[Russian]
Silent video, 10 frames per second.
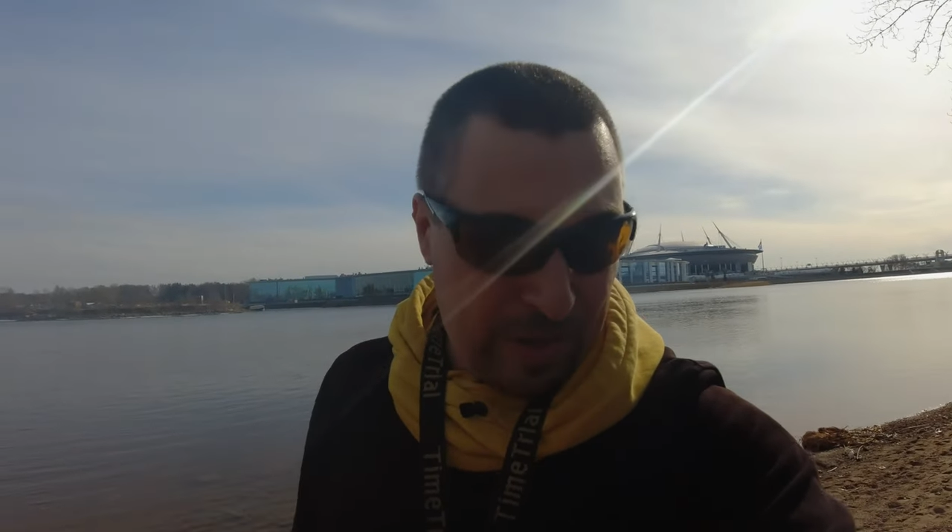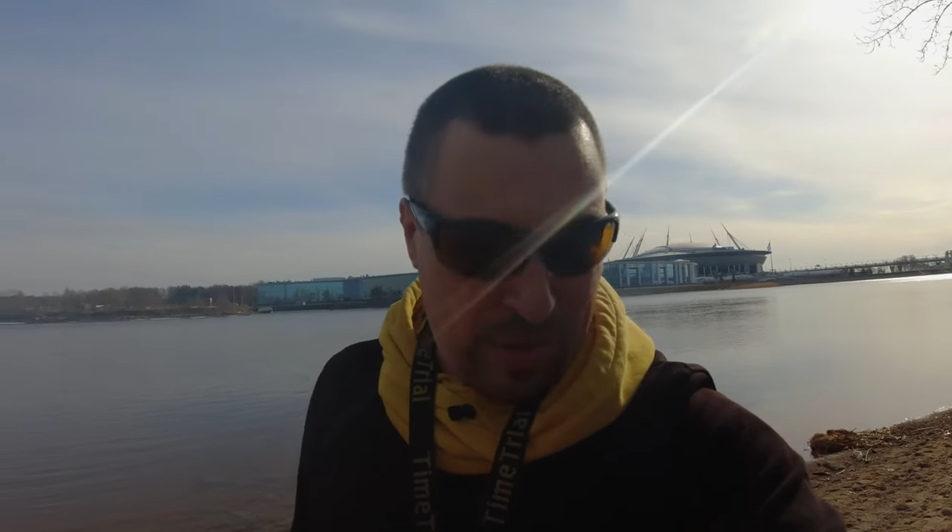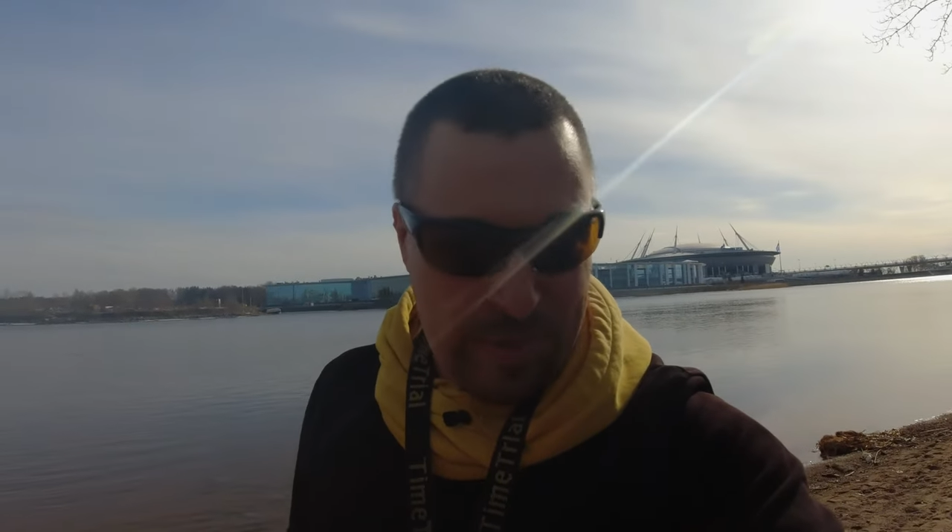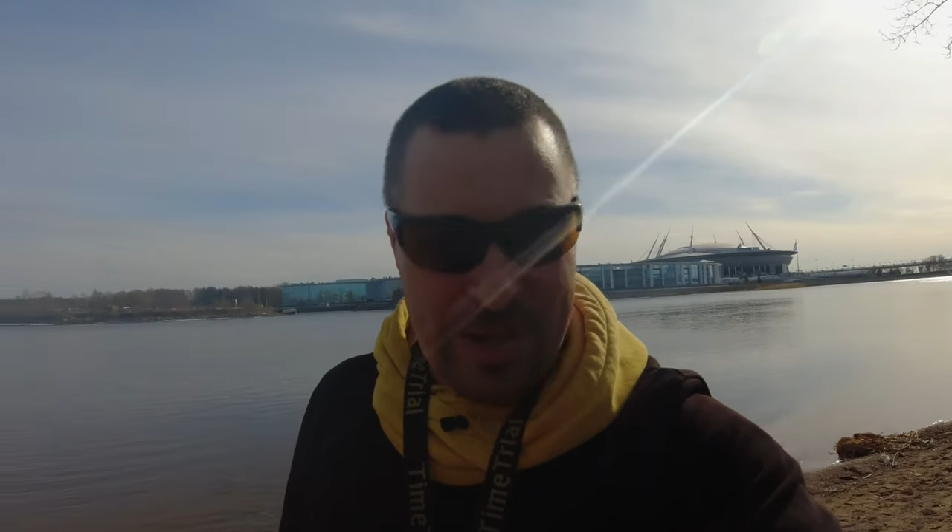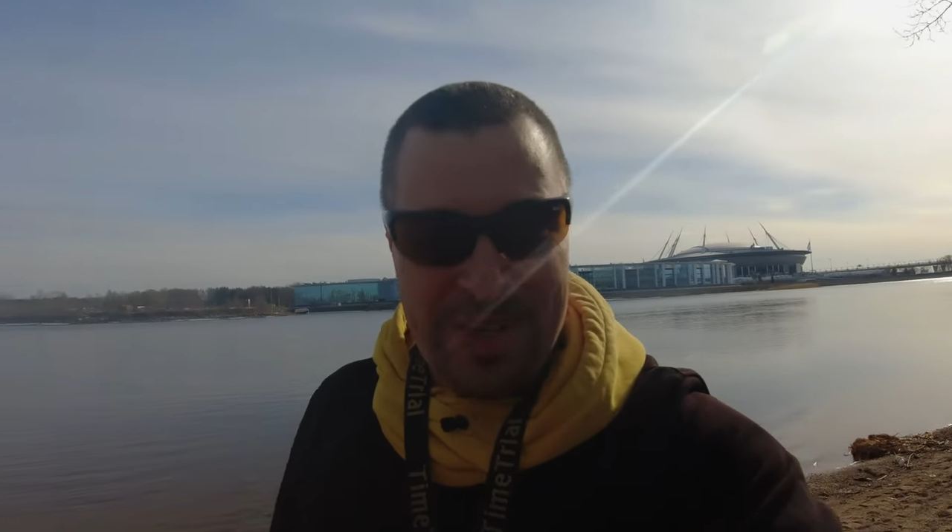
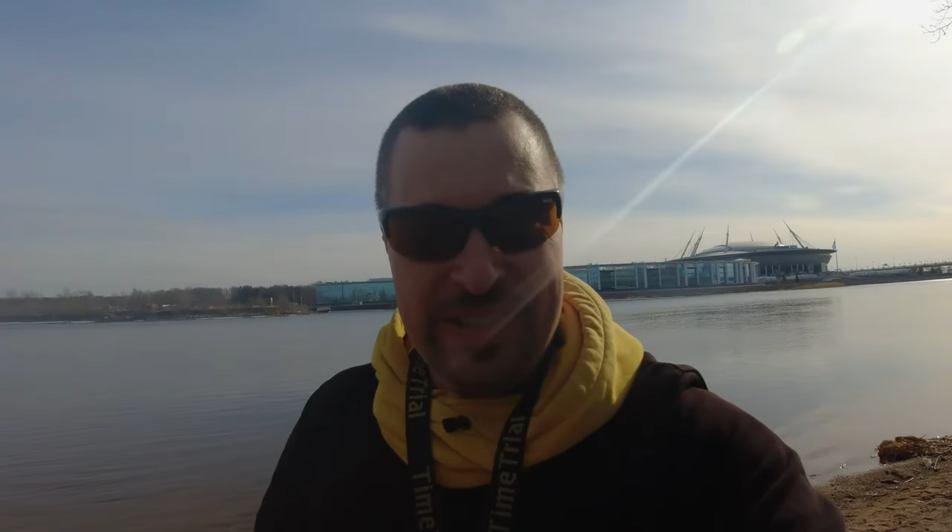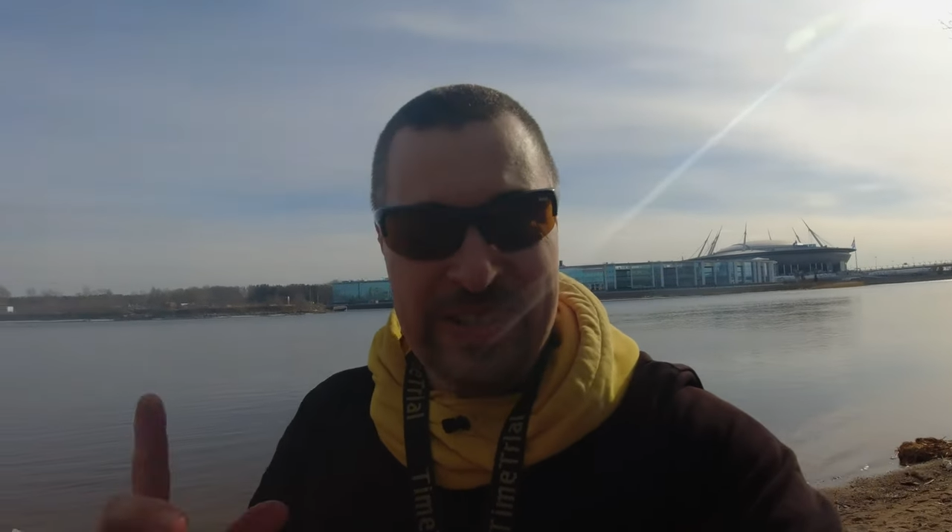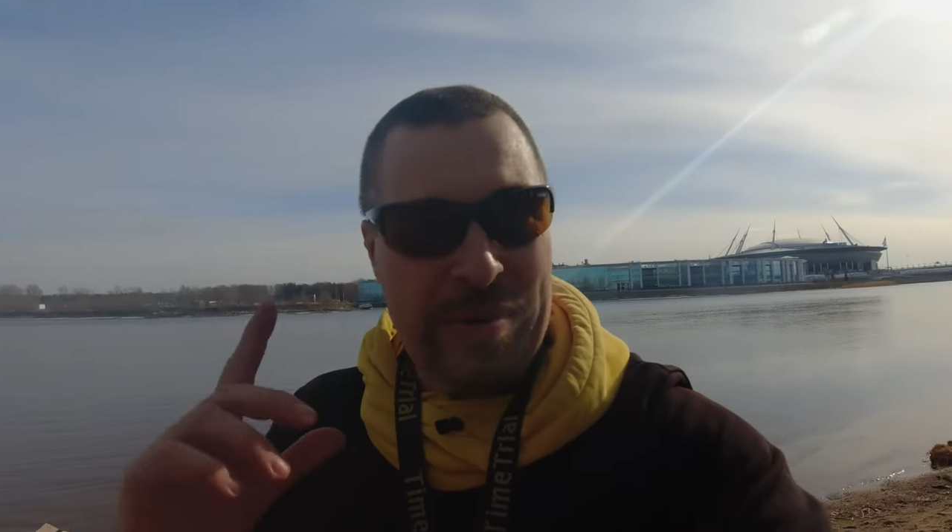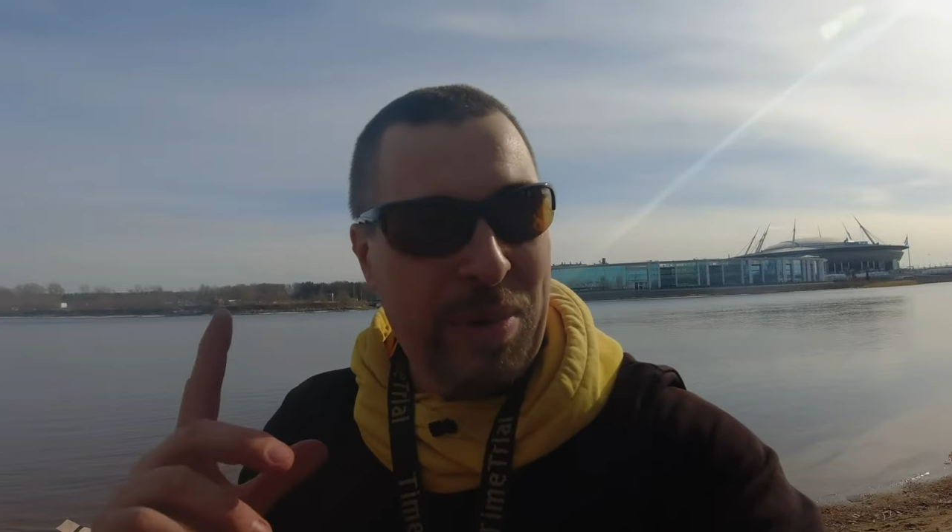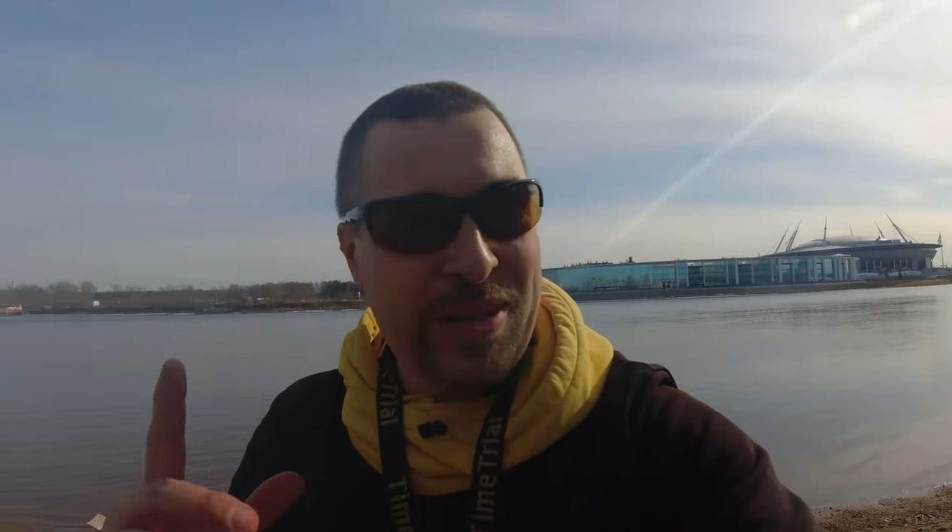которые мы
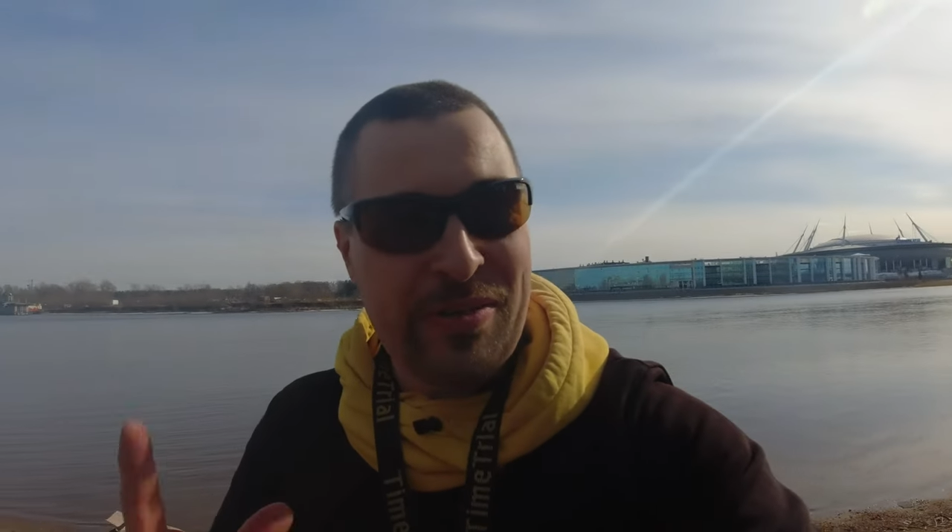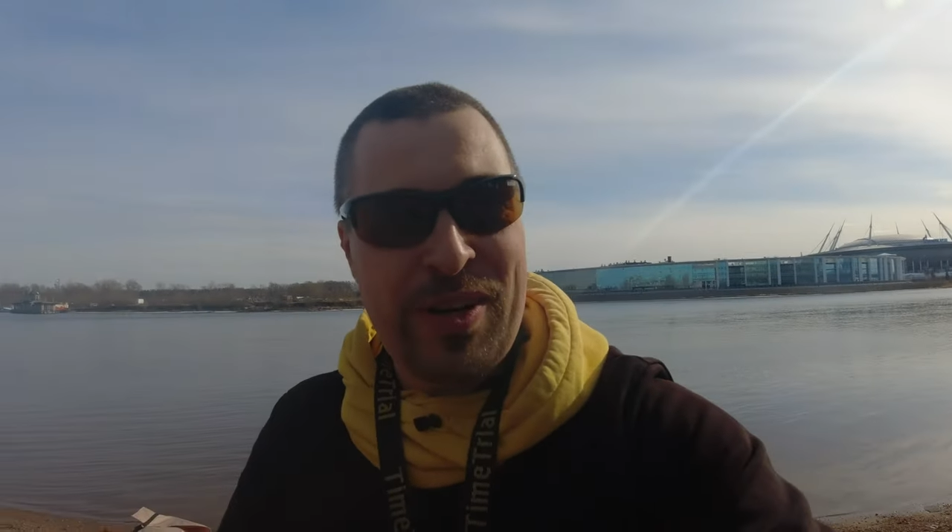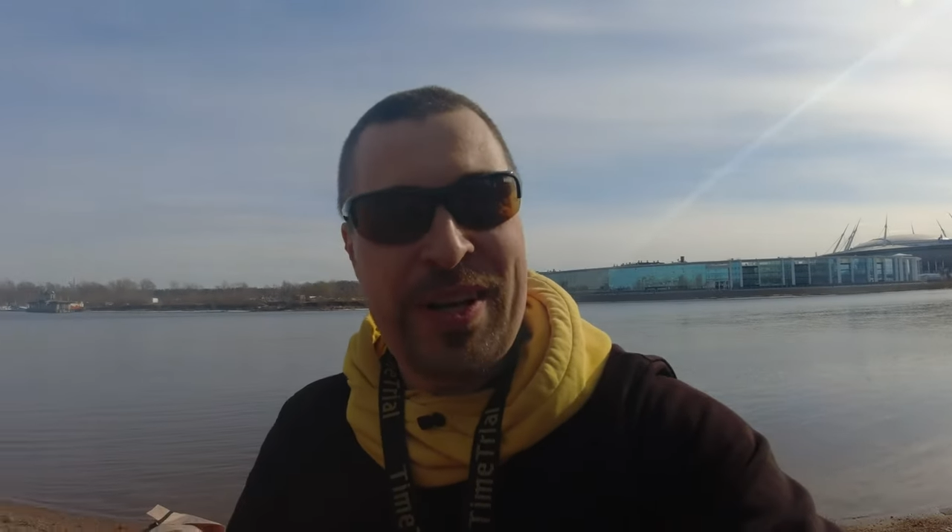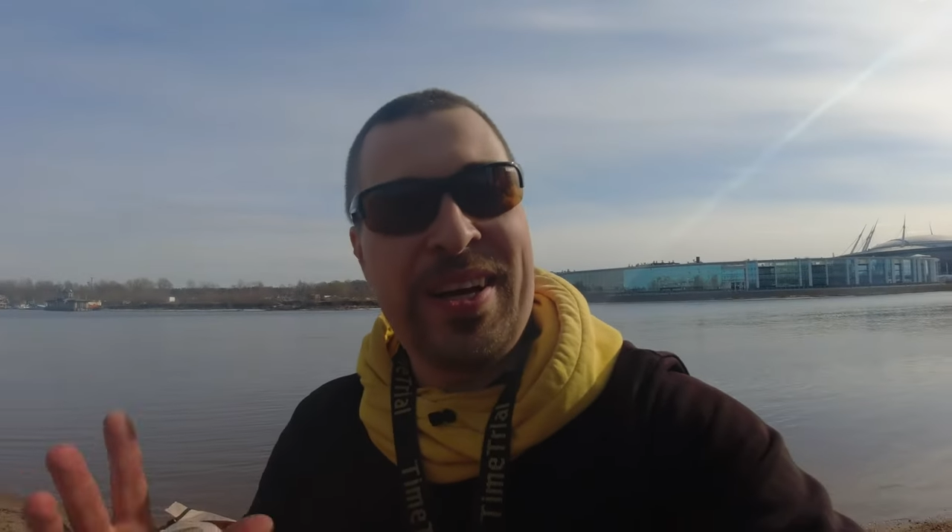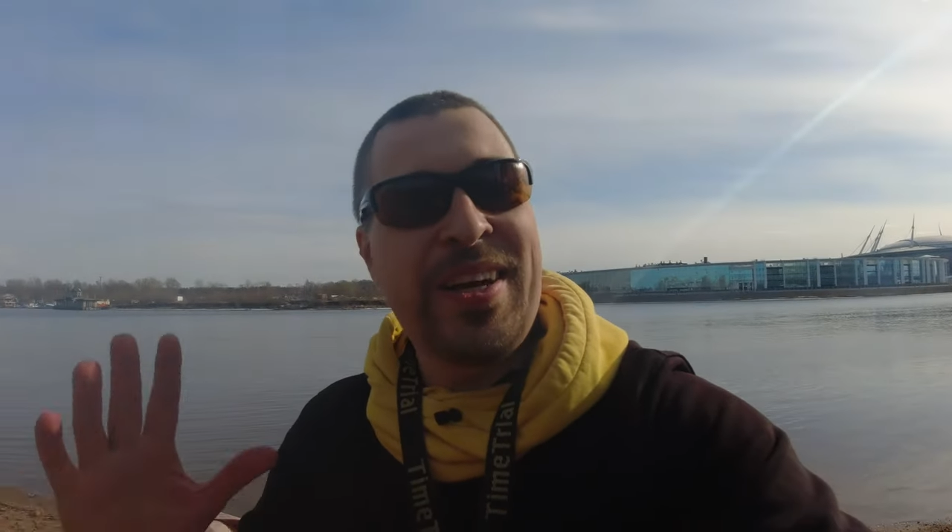
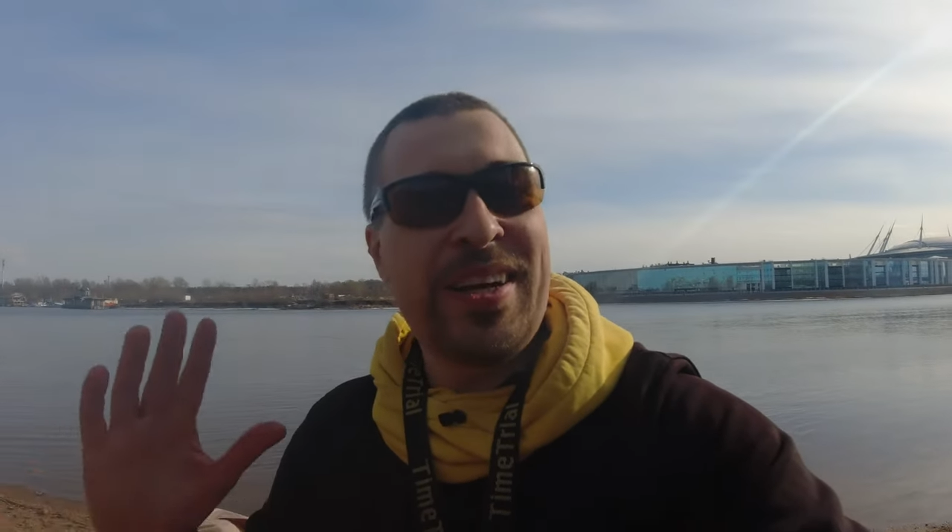разрабатывали